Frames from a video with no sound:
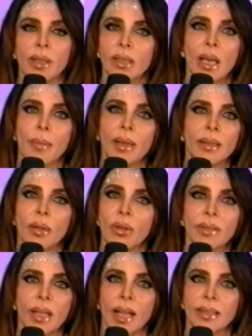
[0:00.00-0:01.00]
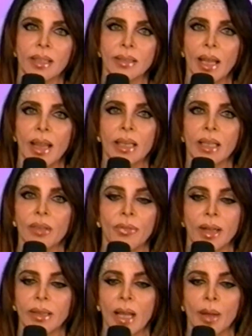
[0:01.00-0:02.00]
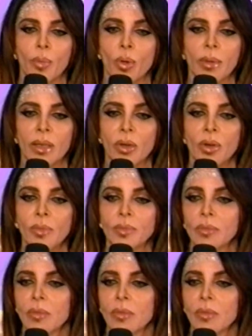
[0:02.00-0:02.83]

definitivamente no estaría sentada aquí frente al público,